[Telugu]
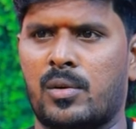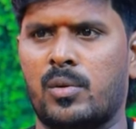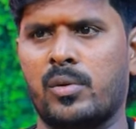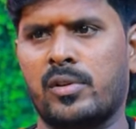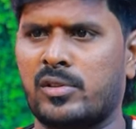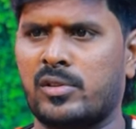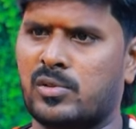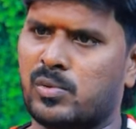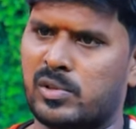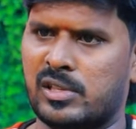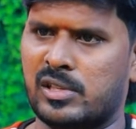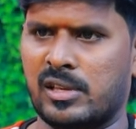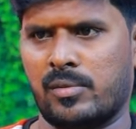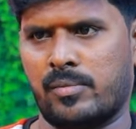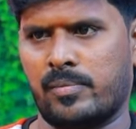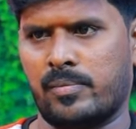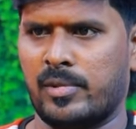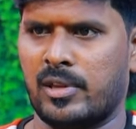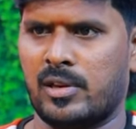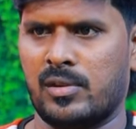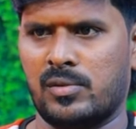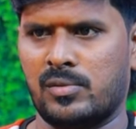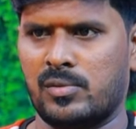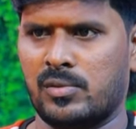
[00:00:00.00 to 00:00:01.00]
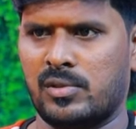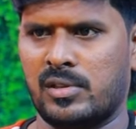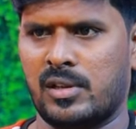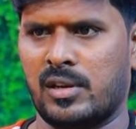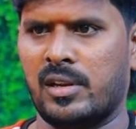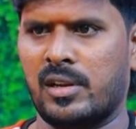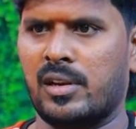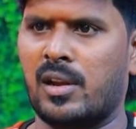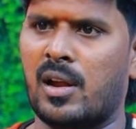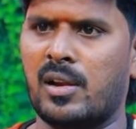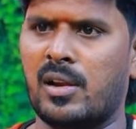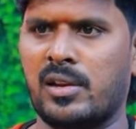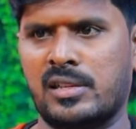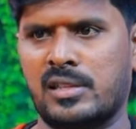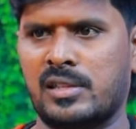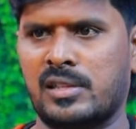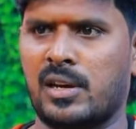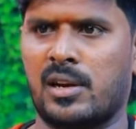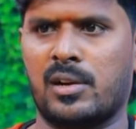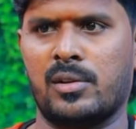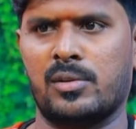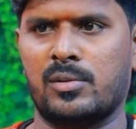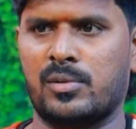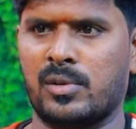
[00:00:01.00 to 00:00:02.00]
కొన్ని చూసావు మీరు చూసారు నేను
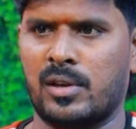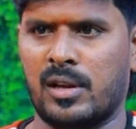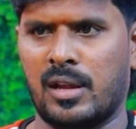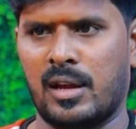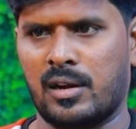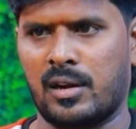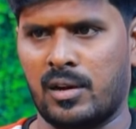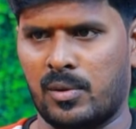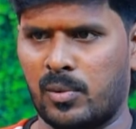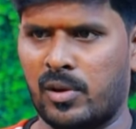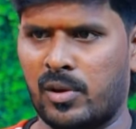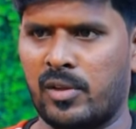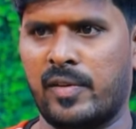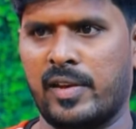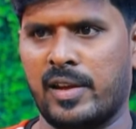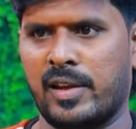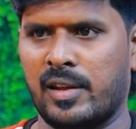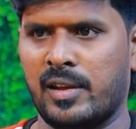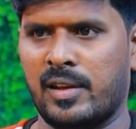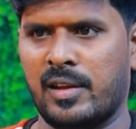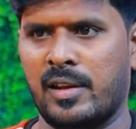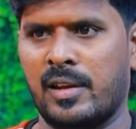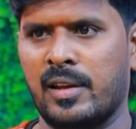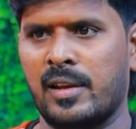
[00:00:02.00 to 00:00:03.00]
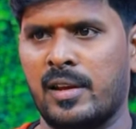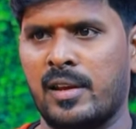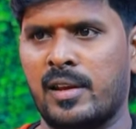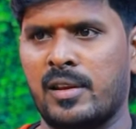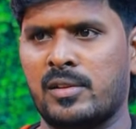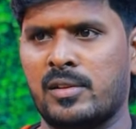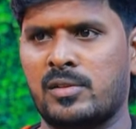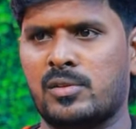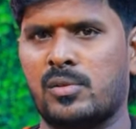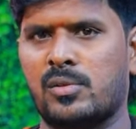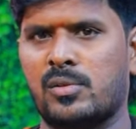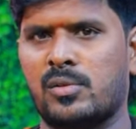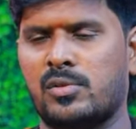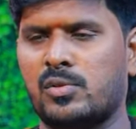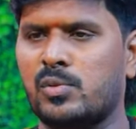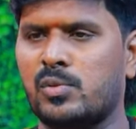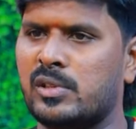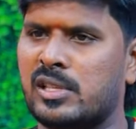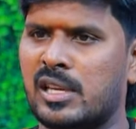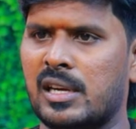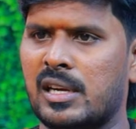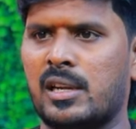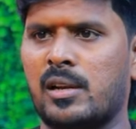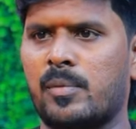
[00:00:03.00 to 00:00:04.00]
ఆనెస్ట్గా అడుగుతున్నా అక్కడ ఉన్నవే సో
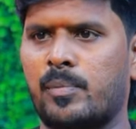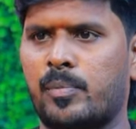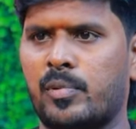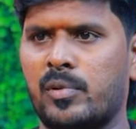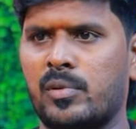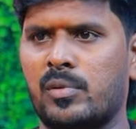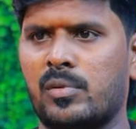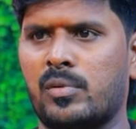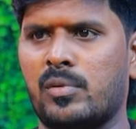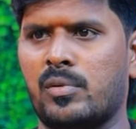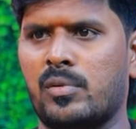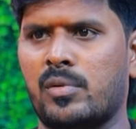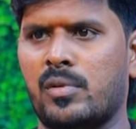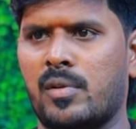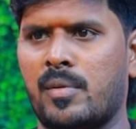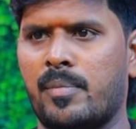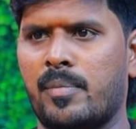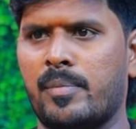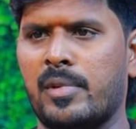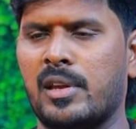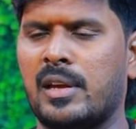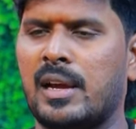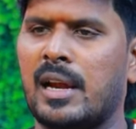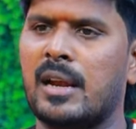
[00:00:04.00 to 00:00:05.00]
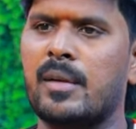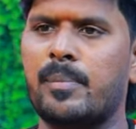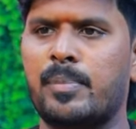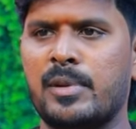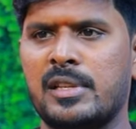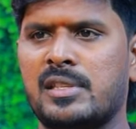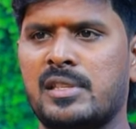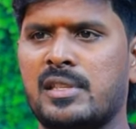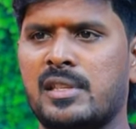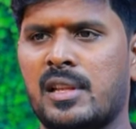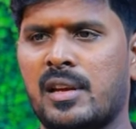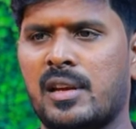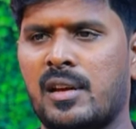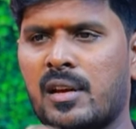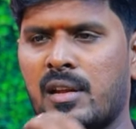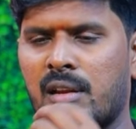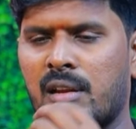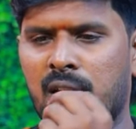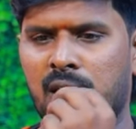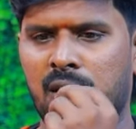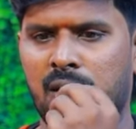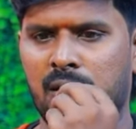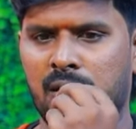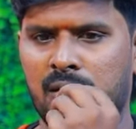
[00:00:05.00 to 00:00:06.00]
చూసేటప్పుడు మీకు అనిపించిందా
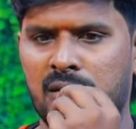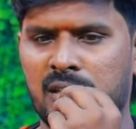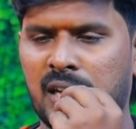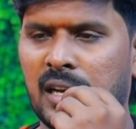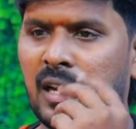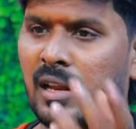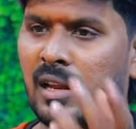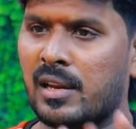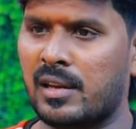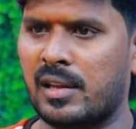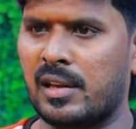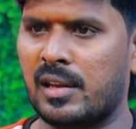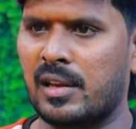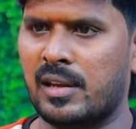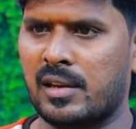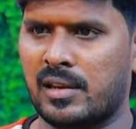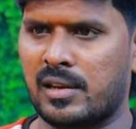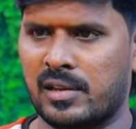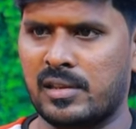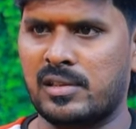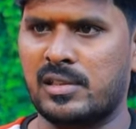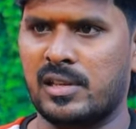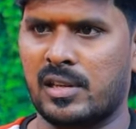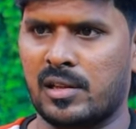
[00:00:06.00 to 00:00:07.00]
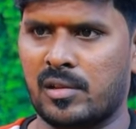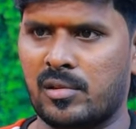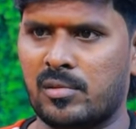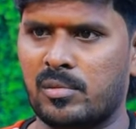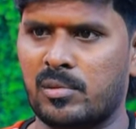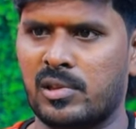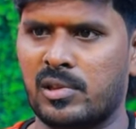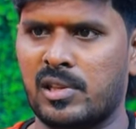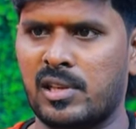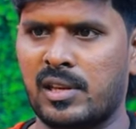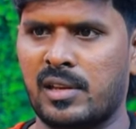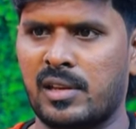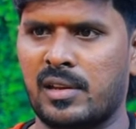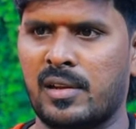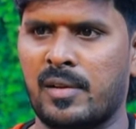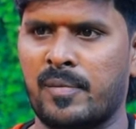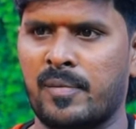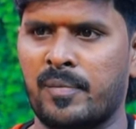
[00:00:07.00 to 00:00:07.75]
అరే జనాలకి ఇలా రీచ్ వెళ్తుంది